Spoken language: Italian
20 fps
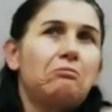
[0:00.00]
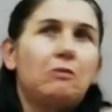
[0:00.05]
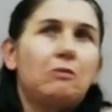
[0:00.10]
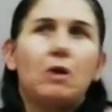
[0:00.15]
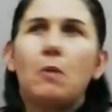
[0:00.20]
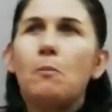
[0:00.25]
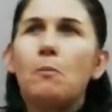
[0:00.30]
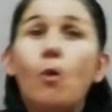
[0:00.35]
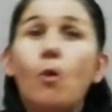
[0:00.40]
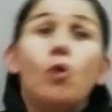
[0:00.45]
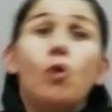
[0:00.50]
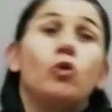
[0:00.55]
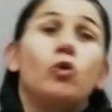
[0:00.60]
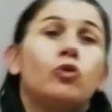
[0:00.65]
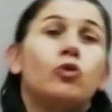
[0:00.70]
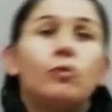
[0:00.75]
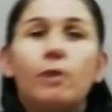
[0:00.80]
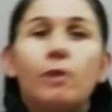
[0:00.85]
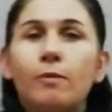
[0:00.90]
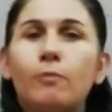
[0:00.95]
molto
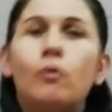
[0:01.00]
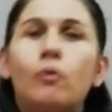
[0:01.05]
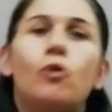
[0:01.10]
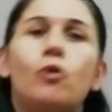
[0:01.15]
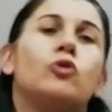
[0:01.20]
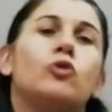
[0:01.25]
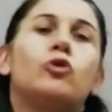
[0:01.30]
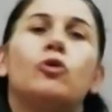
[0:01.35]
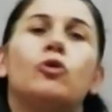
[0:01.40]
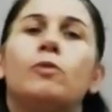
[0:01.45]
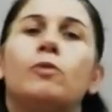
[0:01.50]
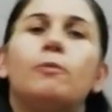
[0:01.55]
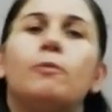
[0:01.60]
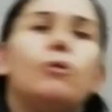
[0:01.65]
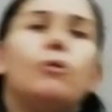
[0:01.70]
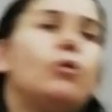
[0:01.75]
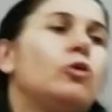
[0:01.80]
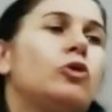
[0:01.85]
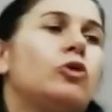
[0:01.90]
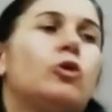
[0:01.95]
ma molto ma
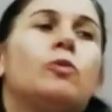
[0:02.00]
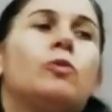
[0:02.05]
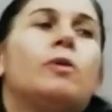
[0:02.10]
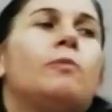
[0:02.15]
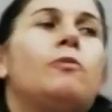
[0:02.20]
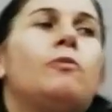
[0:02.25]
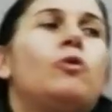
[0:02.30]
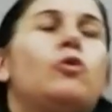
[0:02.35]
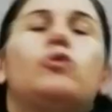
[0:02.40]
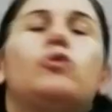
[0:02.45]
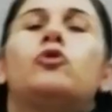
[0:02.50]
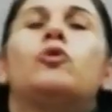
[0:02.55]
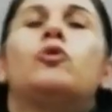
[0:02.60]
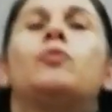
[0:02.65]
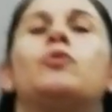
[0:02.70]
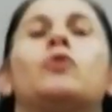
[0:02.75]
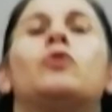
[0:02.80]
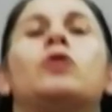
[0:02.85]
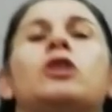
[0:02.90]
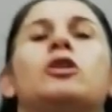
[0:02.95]
molto ma molto più
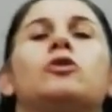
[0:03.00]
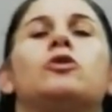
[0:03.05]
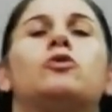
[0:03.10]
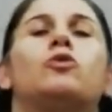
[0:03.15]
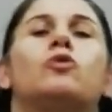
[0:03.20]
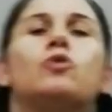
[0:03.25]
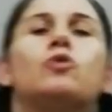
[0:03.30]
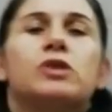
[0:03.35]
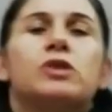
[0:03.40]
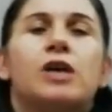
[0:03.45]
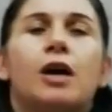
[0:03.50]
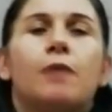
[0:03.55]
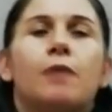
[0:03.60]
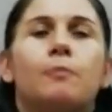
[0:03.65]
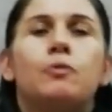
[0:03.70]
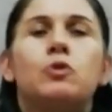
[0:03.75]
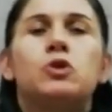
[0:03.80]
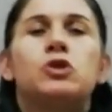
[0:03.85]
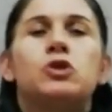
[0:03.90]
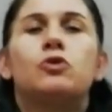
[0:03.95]
grintosa, più
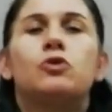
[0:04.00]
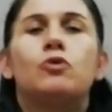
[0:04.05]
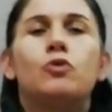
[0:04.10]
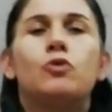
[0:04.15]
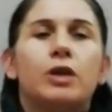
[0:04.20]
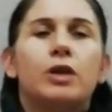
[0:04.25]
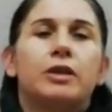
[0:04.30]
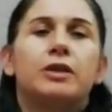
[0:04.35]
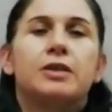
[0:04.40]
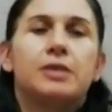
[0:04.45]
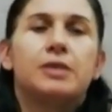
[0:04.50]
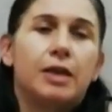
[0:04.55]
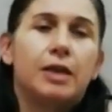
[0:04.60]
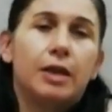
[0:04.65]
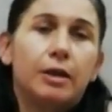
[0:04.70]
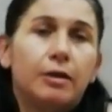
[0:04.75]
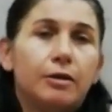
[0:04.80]
sicura di sé.